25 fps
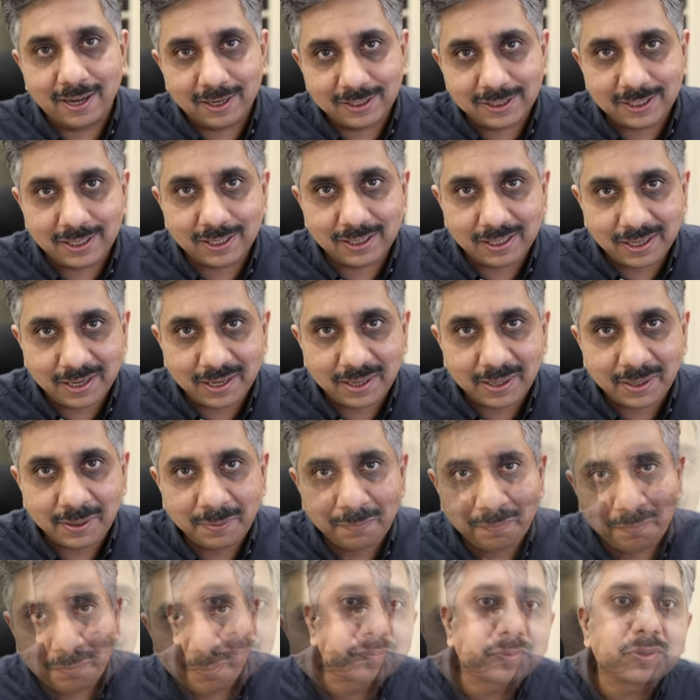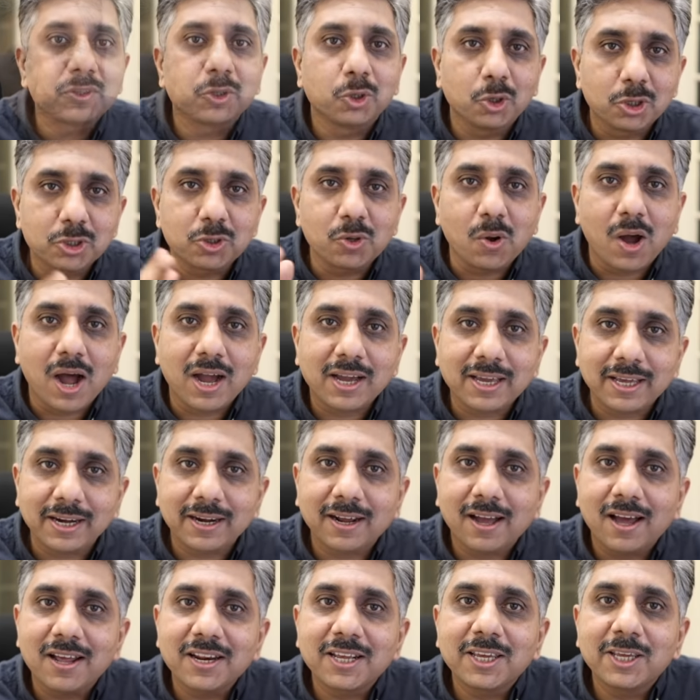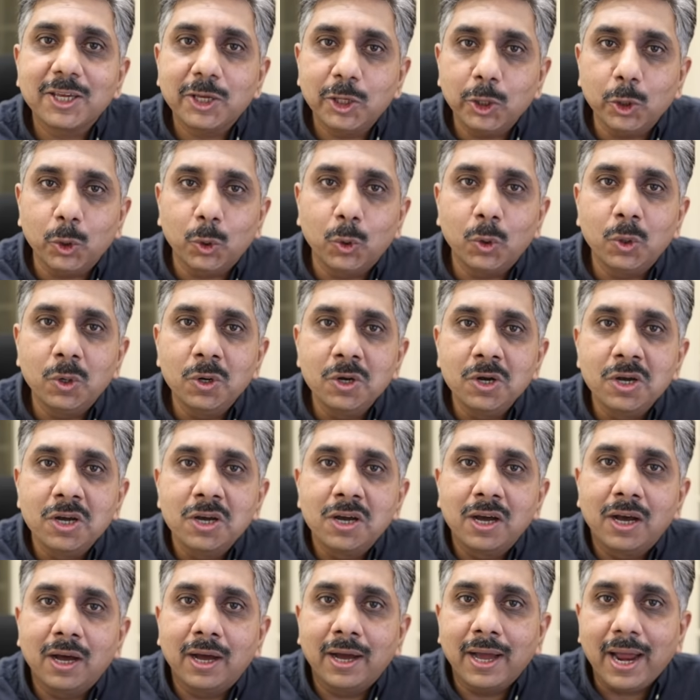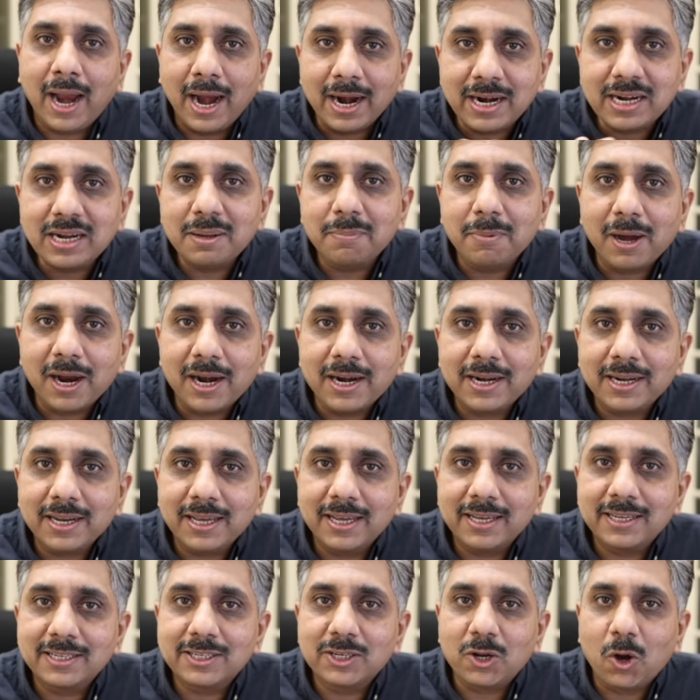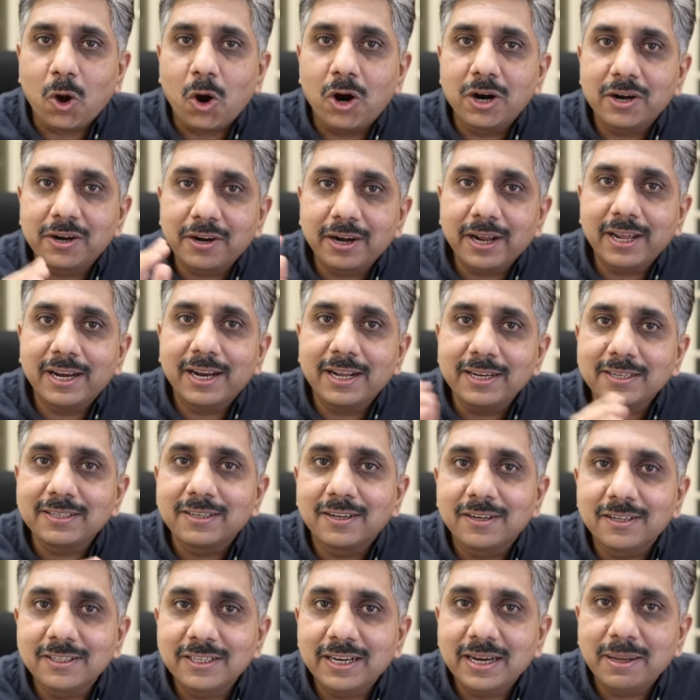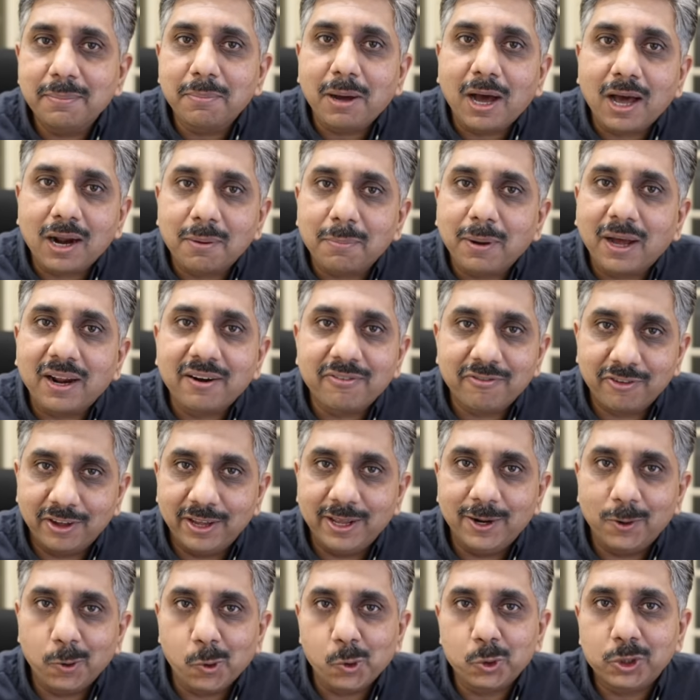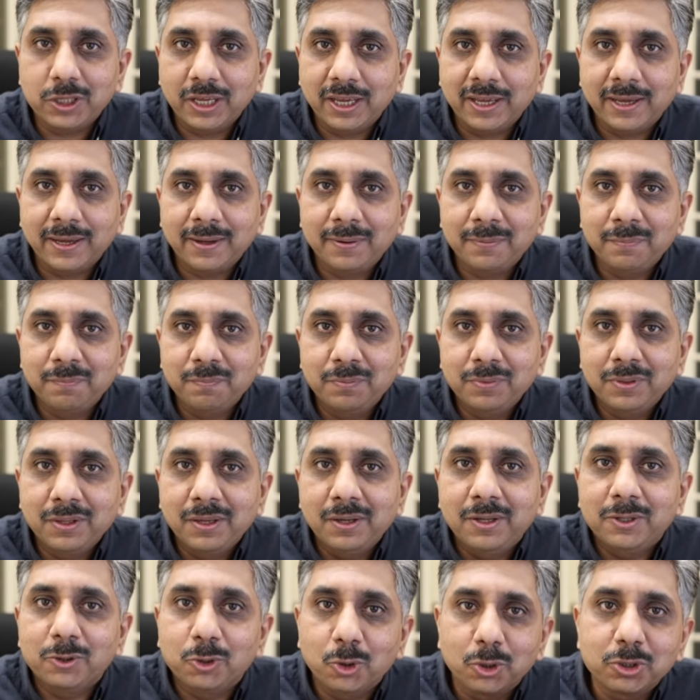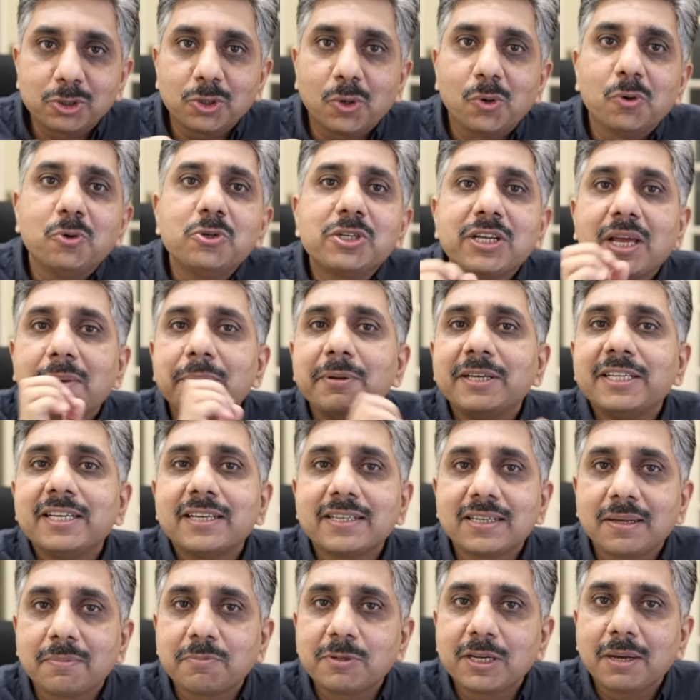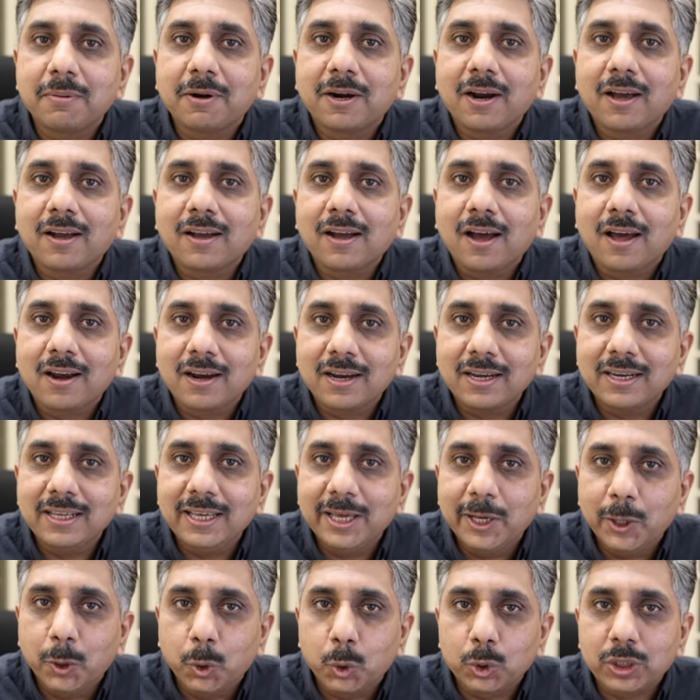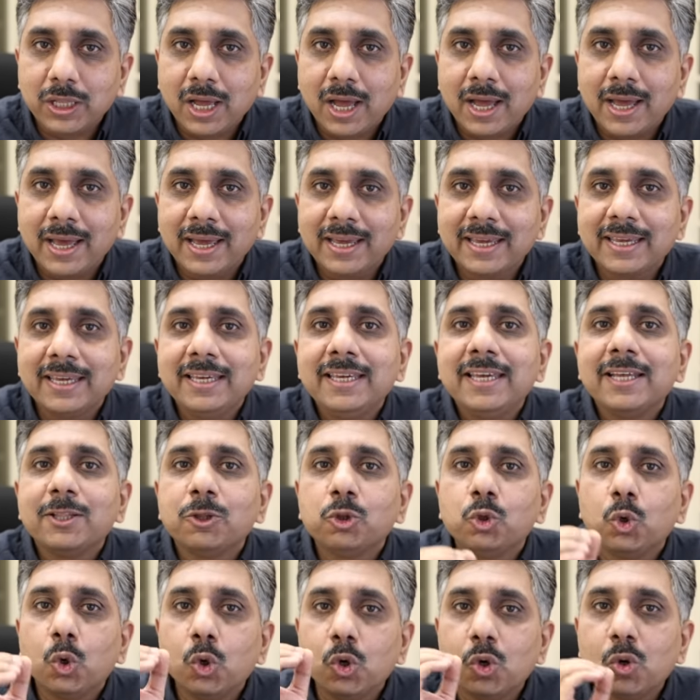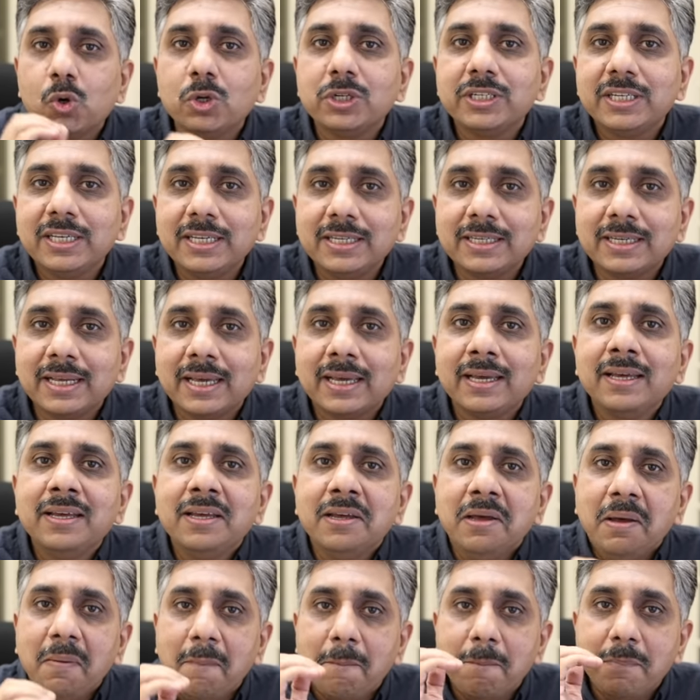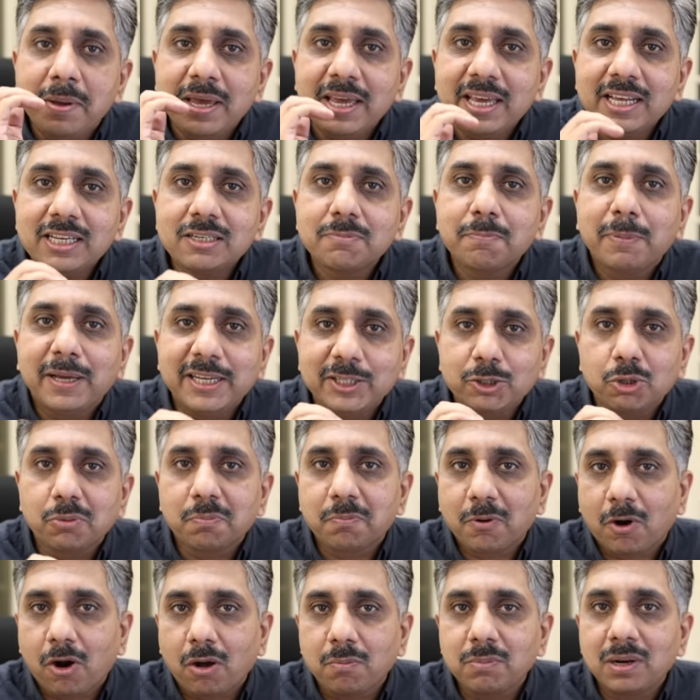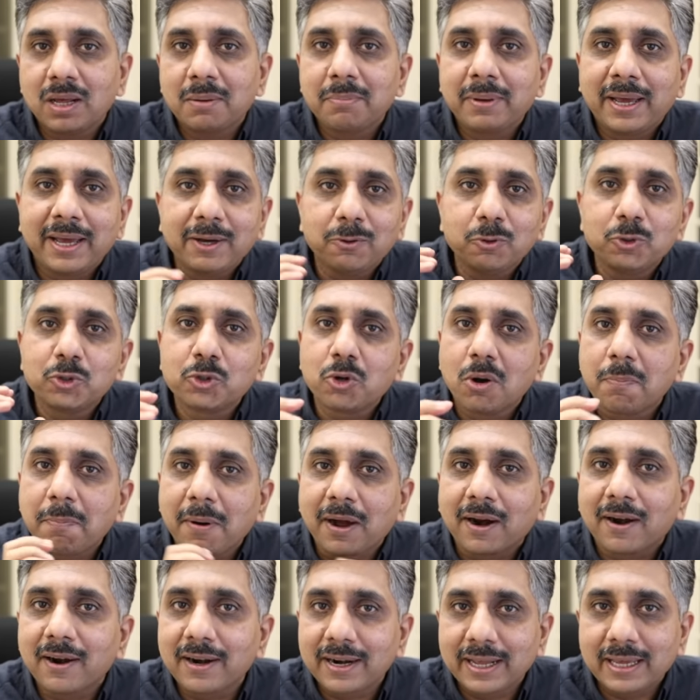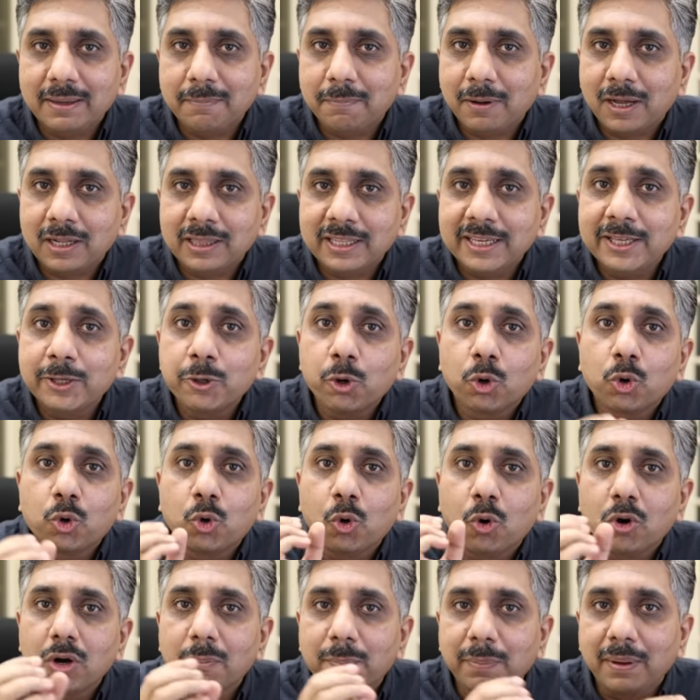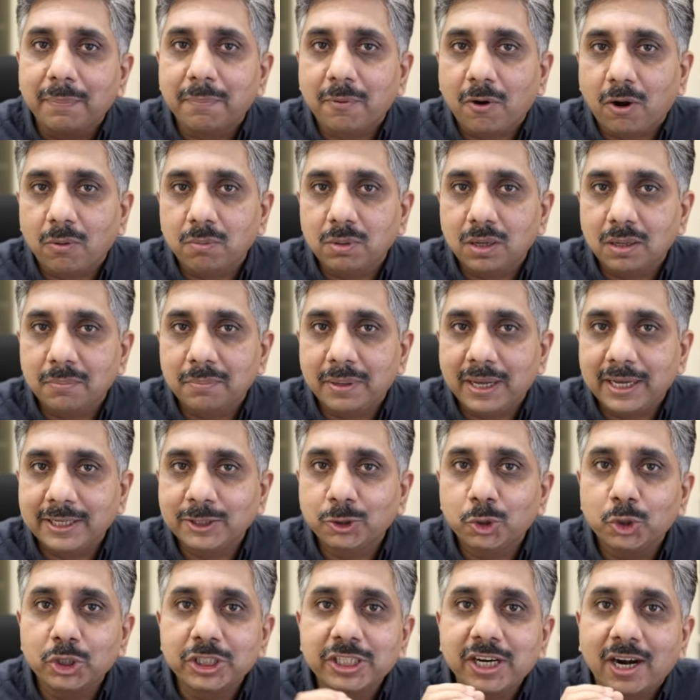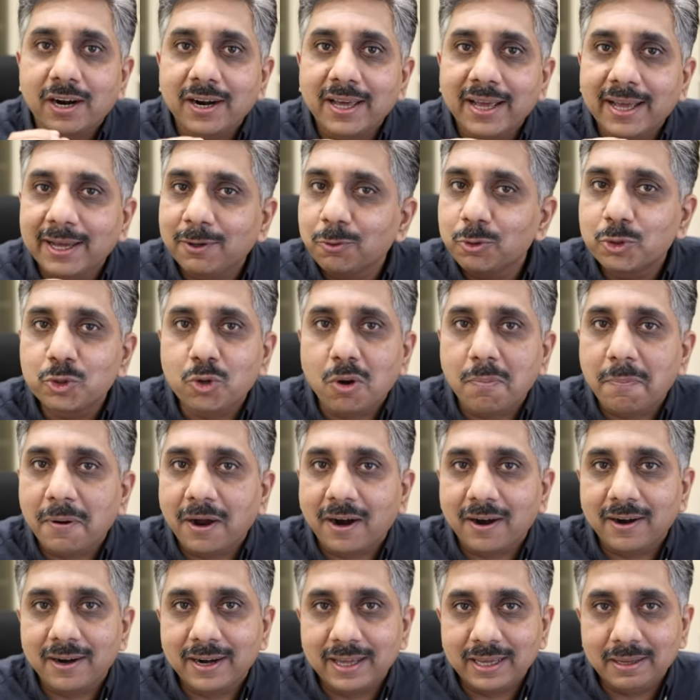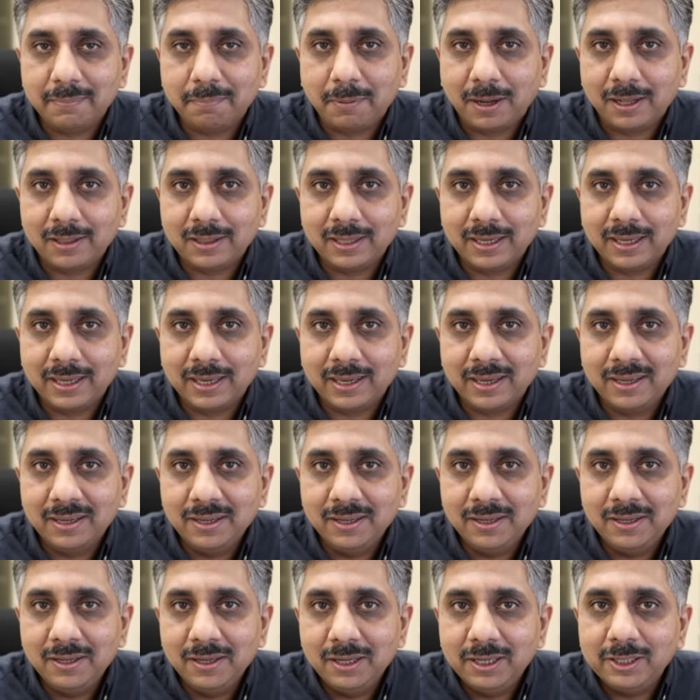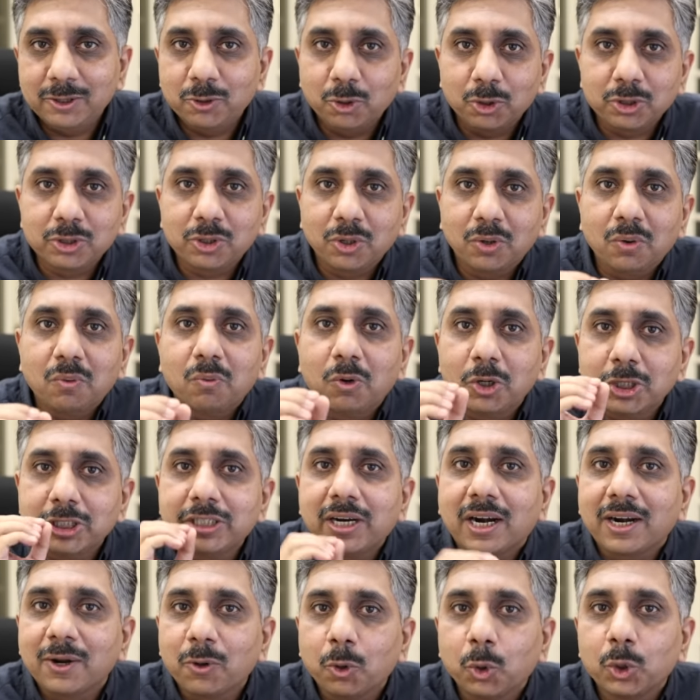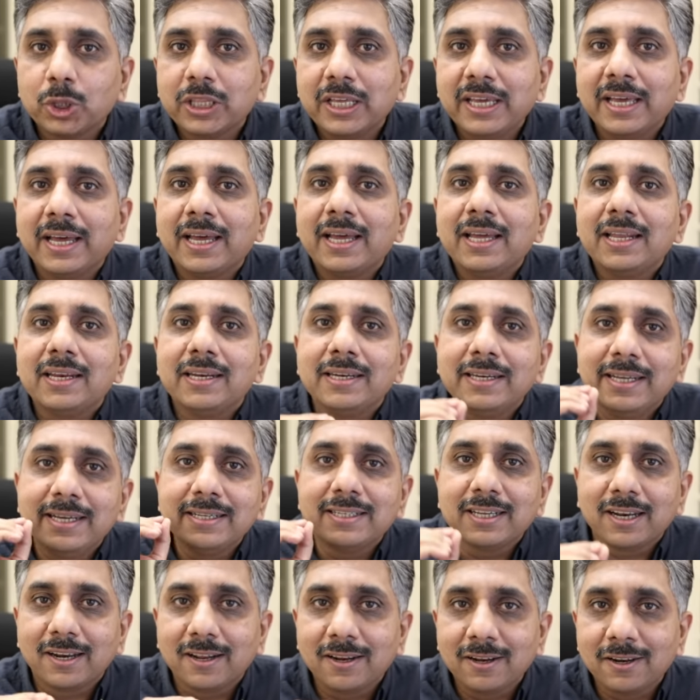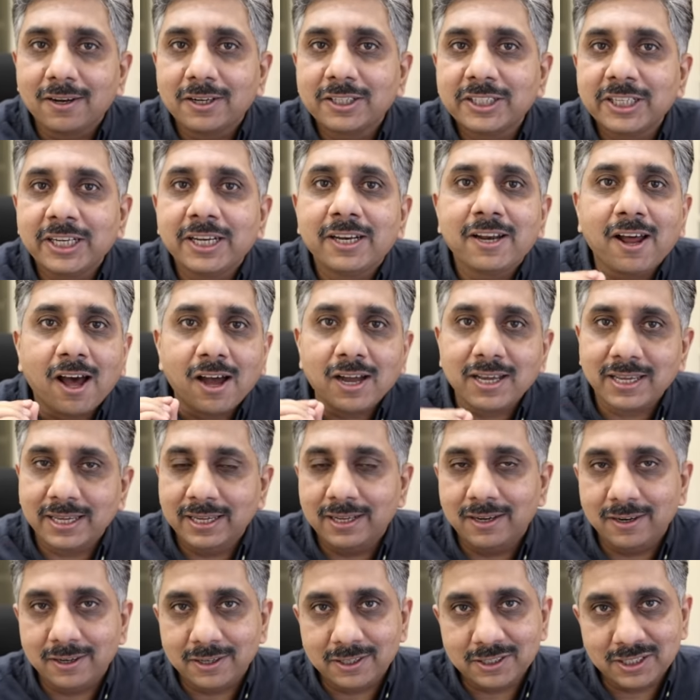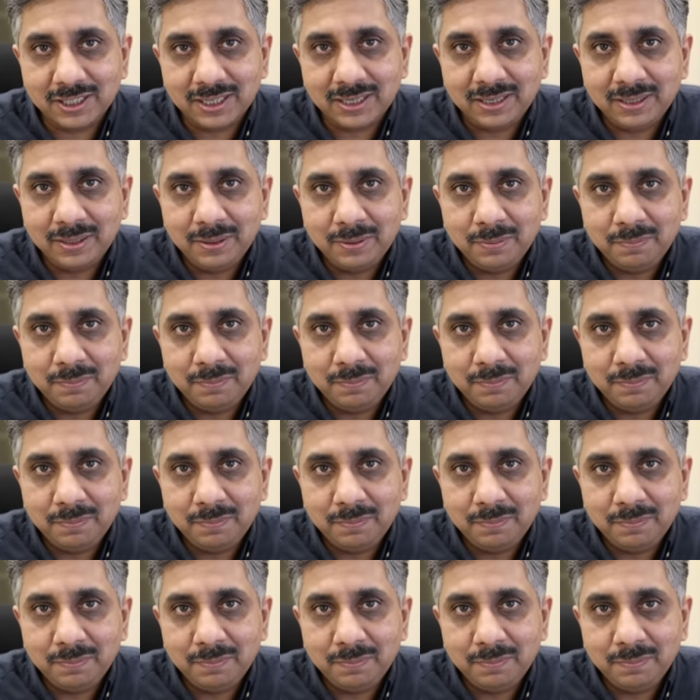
से आ जाता है दोस्तों आखिरकार क्यों एंटीबायोटिक्स और ड्रेनेज सर्जरी बार बार फेल होती हैं दोस्तों उसके पीछे सबसे बड़ा कारण ये होता है कि ये दोनों चीज़ें बेस पे जो प्रॉब्लम है उसको पकड़ नहीं पाती जो कोर पे प्रॉब्लम है जो जड़ है उसको पकड़ नहीं पाती हैं दोस्तों वो जड़ होती है नेज़ल एलर्जी नाक की एलर्जी